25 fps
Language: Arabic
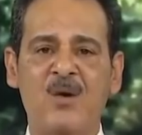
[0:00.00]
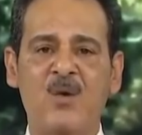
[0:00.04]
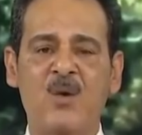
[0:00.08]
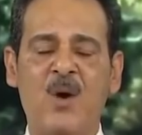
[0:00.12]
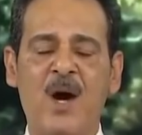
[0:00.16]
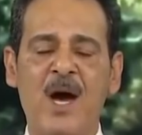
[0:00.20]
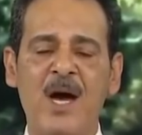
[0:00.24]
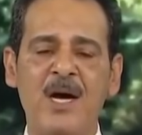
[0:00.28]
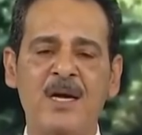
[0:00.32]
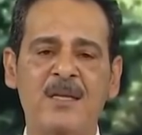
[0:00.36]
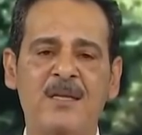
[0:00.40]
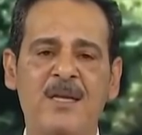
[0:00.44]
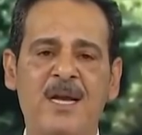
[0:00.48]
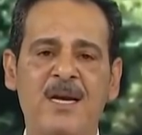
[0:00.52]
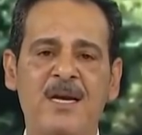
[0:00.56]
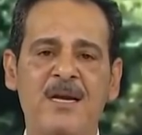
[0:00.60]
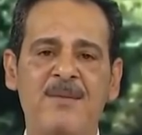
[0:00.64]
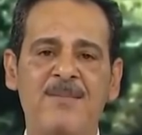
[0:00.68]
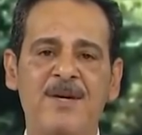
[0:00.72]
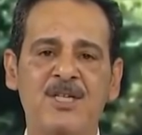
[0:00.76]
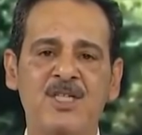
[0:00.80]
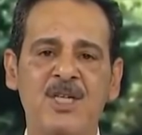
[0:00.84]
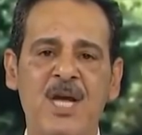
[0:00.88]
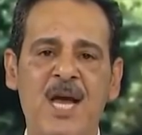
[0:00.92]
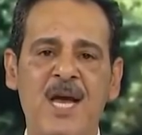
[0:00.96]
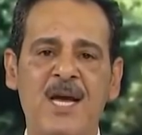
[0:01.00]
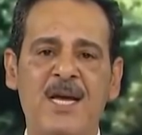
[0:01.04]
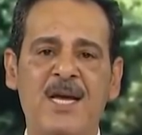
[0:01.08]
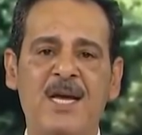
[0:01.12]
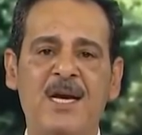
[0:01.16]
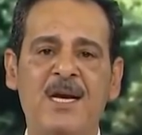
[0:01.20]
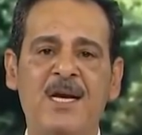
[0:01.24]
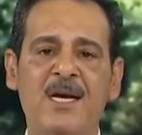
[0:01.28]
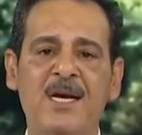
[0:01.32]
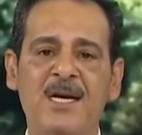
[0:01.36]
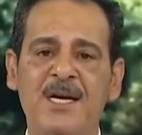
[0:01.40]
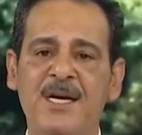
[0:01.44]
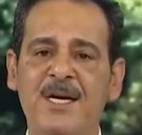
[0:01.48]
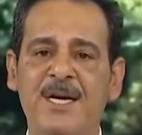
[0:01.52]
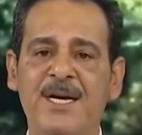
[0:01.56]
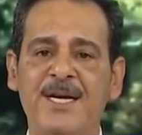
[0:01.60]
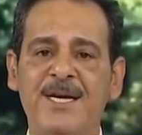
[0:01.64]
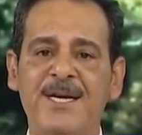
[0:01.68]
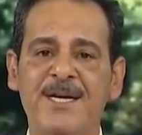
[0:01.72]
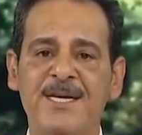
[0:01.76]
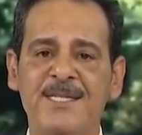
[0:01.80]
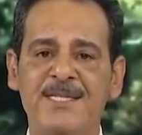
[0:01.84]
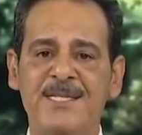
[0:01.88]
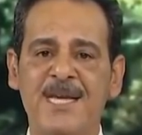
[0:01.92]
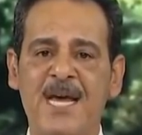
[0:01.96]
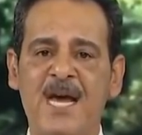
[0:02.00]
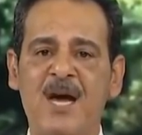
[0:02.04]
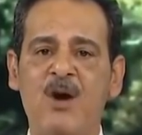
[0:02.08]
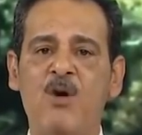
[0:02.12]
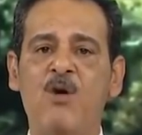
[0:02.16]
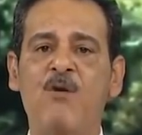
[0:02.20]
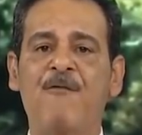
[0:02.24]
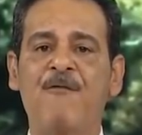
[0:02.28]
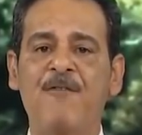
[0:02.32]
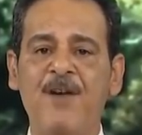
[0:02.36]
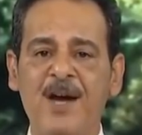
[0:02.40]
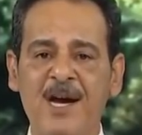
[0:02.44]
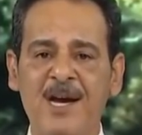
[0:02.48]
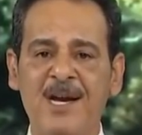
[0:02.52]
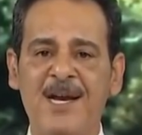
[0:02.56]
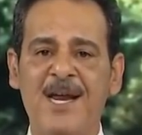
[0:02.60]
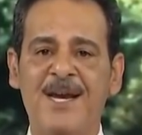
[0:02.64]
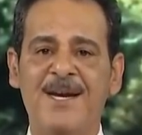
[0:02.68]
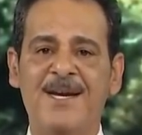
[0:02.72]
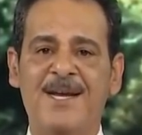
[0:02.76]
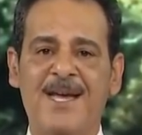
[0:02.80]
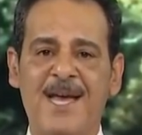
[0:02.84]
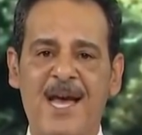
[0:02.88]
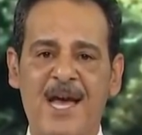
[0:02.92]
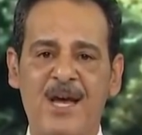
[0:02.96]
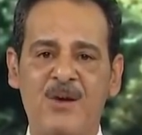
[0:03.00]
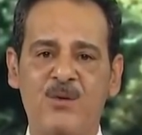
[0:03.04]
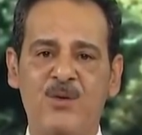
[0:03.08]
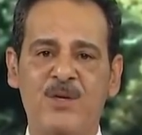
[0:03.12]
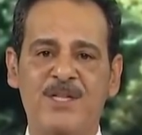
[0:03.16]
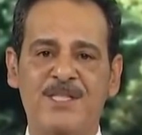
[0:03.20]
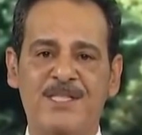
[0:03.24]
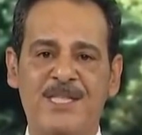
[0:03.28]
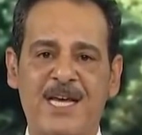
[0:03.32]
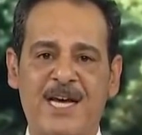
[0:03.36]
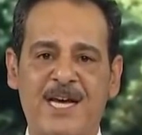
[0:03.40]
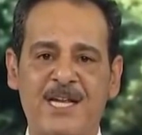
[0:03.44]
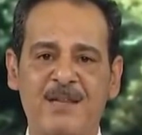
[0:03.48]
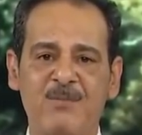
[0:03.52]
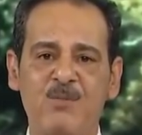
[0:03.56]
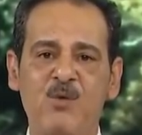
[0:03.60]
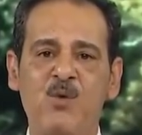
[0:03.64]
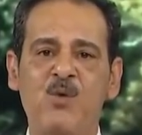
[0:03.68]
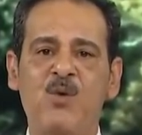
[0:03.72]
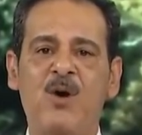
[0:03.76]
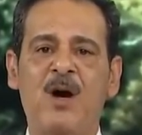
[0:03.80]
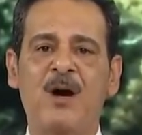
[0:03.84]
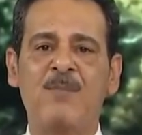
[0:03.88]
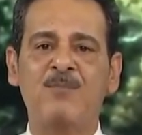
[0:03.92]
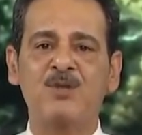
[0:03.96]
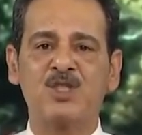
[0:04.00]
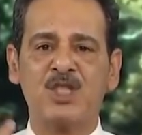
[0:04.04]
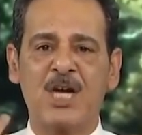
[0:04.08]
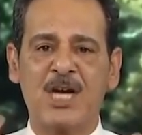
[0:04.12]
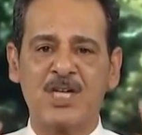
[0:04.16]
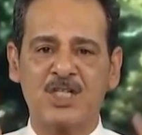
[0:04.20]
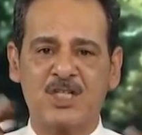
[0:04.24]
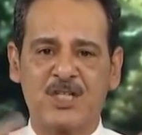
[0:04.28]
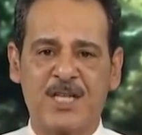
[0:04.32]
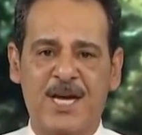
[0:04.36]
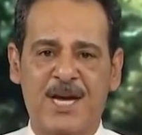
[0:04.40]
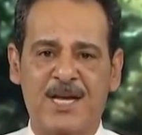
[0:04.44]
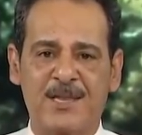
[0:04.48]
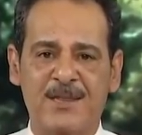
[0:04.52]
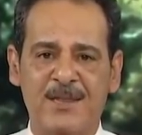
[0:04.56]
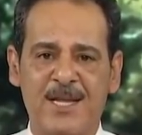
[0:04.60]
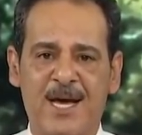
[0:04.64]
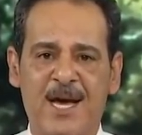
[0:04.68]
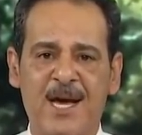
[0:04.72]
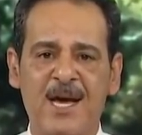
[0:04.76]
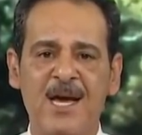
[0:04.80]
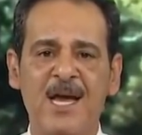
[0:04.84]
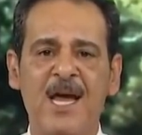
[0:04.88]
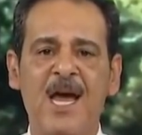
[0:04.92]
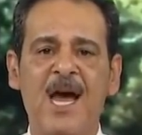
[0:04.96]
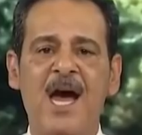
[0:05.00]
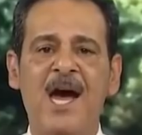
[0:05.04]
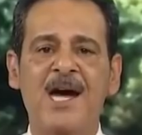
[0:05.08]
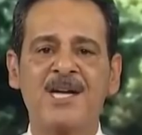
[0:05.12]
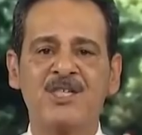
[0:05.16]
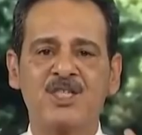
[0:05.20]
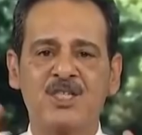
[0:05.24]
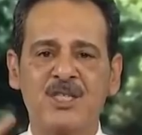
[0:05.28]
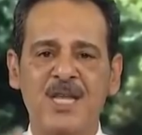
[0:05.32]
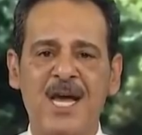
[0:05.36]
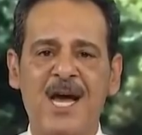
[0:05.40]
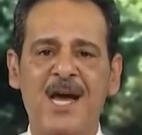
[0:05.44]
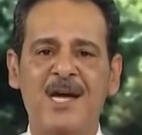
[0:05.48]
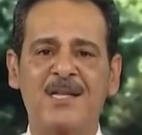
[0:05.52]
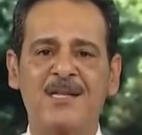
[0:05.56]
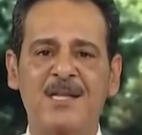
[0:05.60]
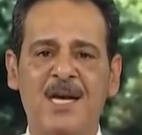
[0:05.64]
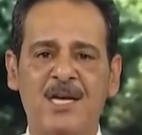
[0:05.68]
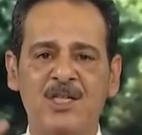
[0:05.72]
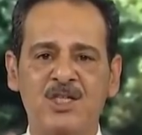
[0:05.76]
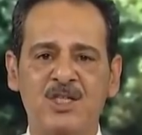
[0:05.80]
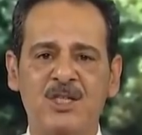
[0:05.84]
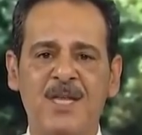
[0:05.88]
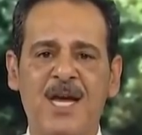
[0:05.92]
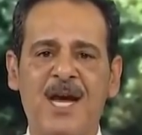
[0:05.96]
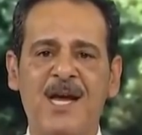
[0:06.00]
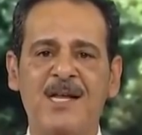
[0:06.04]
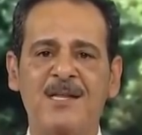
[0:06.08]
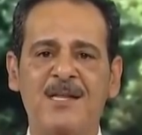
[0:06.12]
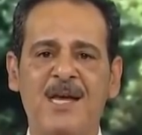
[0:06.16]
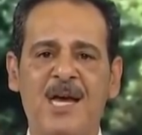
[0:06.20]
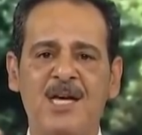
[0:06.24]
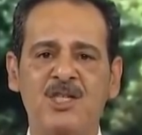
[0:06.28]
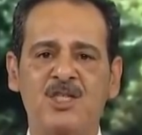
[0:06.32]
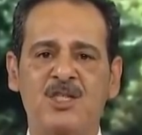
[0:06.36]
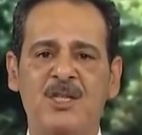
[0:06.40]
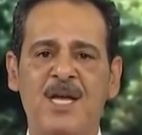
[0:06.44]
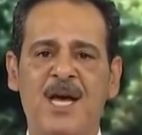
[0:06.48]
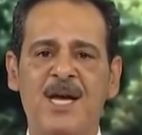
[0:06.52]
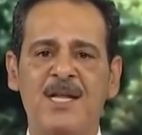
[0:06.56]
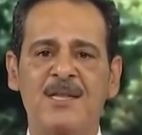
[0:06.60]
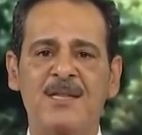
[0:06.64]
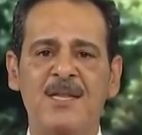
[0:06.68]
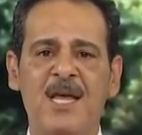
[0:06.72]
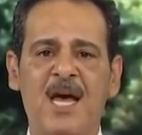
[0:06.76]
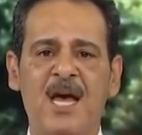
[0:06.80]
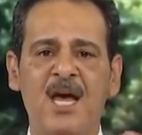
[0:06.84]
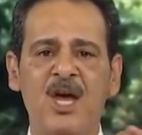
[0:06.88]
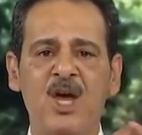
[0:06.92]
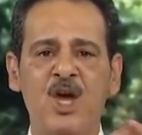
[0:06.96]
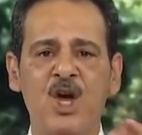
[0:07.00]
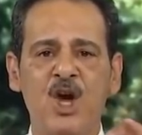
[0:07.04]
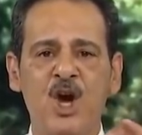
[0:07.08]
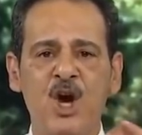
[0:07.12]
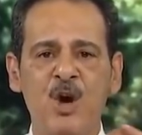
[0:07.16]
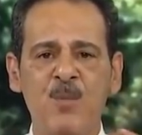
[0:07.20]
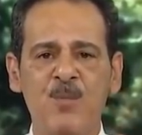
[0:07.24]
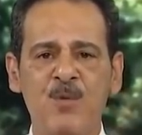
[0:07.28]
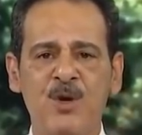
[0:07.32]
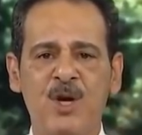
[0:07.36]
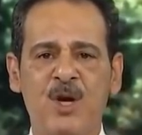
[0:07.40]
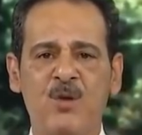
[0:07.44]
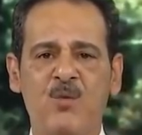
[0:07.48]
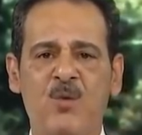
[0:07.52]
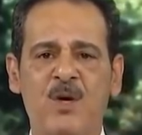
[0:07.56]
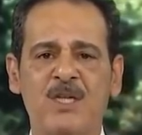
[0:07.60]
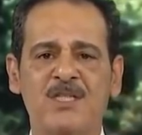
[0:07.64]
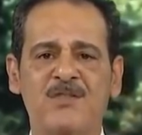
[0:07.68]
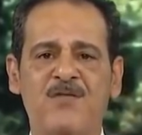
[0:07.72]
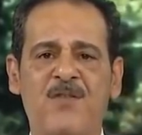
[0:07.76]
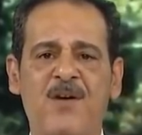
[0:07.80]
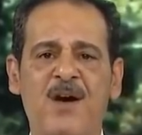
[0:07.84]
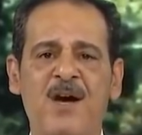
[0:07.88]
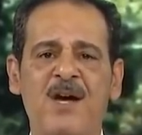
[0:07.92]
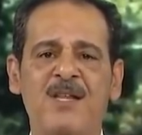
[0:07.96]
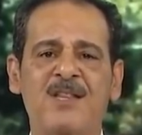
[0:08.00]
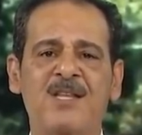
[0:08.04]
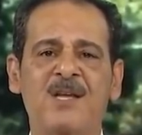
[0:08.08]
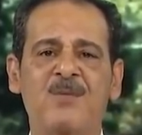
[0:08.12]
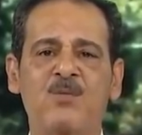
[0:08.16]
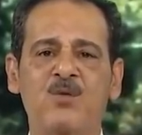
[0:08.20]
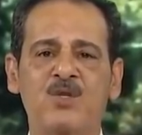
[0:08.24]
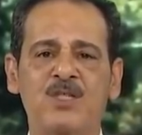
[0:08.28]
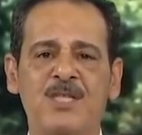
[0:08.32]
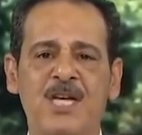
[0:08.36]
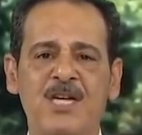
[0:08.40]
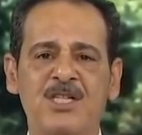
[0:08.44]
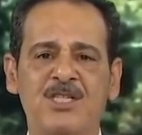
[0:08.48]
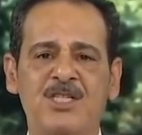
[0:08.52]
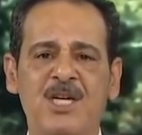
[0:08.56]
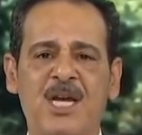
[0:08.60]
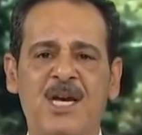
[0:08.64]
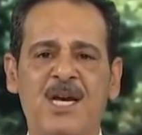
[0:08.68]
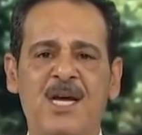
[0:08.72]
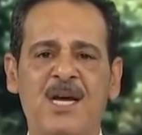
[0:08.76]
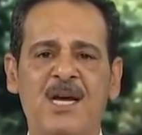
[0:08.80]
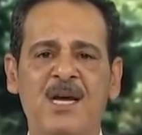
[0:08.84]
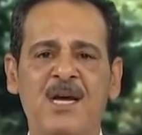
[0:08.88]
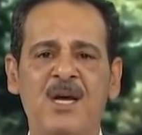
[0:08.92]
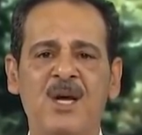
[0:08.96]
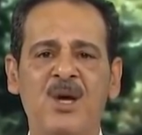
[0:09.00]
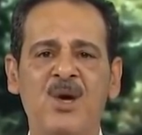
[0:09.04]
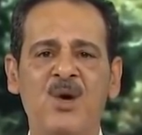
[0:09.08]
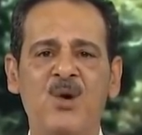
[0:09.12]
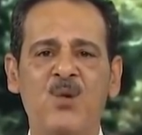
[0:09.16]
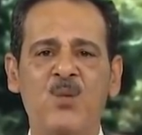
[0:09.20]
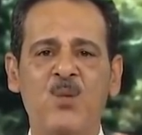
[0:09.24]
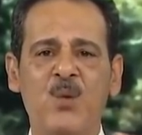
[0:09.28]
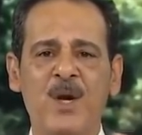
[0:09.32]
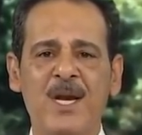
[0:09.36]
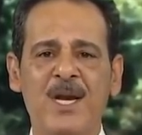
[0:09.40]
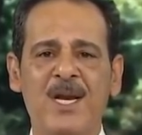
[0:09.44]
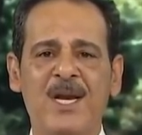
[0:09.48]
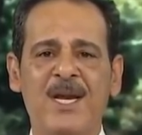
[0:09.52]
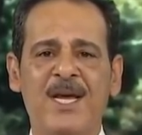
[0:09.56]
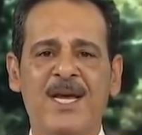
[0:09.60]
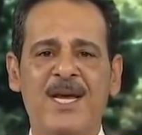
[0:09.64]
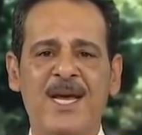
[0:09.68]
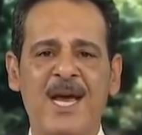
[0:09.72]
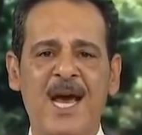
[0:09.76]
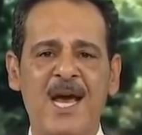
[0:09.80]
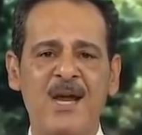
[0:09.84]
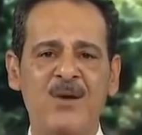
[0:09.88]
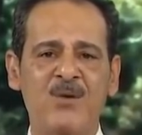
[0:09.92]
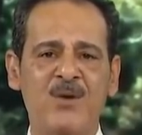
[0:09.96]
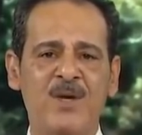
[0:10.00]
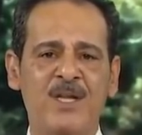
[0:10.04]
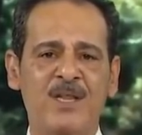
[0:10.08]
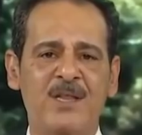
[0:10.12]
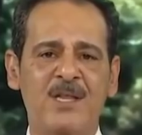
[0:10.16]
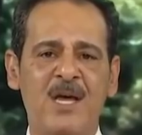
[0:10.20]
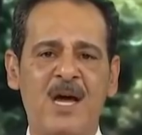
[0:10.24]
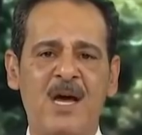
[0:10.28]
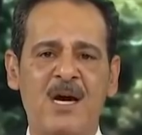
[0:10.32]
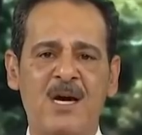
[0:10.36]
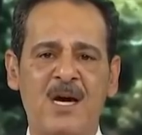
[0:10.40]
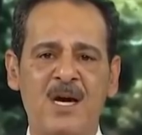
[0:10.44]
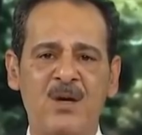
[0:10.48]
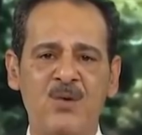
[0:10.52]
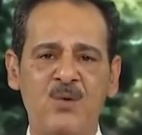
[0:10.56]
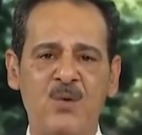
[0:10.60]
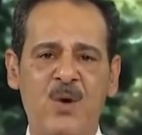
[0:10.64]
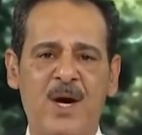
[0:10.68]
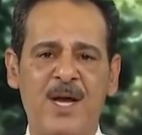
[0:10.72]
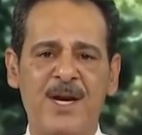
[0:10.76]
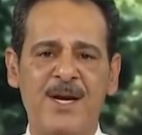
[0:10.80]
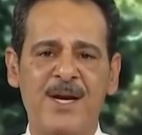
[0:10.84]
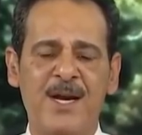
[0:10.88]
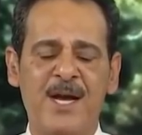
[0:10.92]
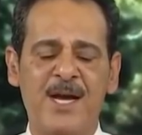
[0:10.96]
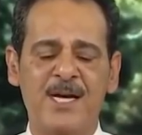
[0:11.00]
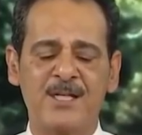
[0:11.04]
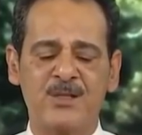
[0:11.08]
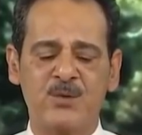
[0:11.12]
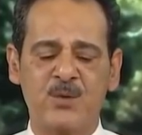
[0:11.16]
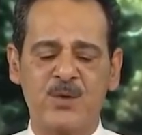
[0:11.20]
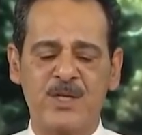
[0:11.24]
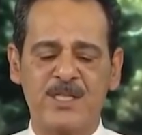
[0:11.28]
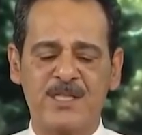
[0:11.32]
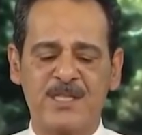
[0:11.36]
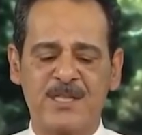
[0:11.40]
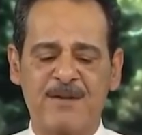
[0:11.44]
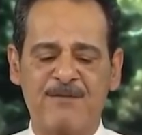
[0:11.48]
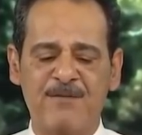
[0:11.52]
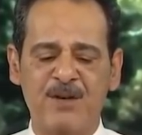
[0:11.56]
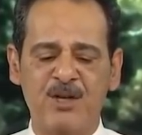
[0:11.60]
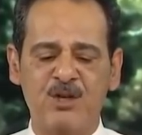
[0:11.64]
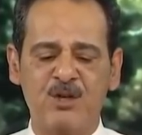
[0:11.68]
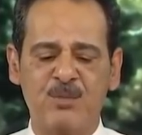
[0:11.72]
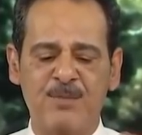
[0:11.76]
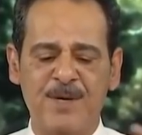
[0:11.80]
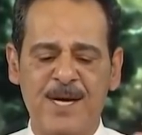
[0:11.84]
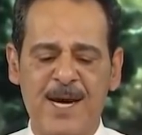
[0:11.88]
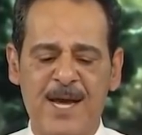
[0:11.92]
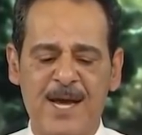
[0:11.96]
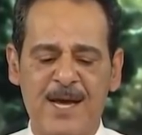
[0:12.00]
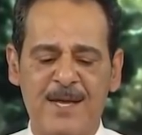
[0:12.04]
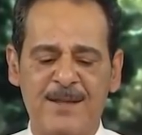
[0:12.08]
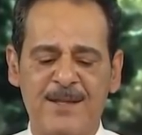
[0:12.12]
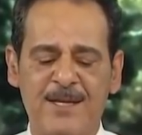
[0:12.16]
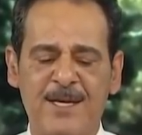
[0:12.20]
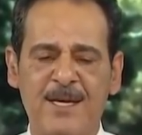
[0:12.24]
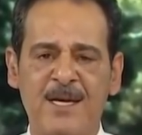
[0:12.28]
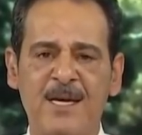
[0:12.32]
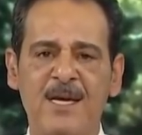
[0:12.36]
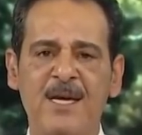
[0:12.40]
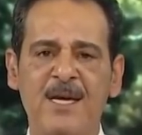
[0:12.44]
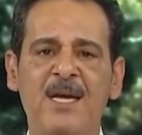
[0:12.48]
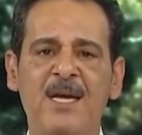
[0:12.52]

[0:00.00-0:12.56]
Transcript: وأيضا لمشاكل عرق النساء وفعلا كانوا يستخدموها مش أجدادنا أجداد أجداد أجدادنا ومن الوصفات المسجلة واللي كانوا يتناقلوها الناس ويستفيدوا من هذه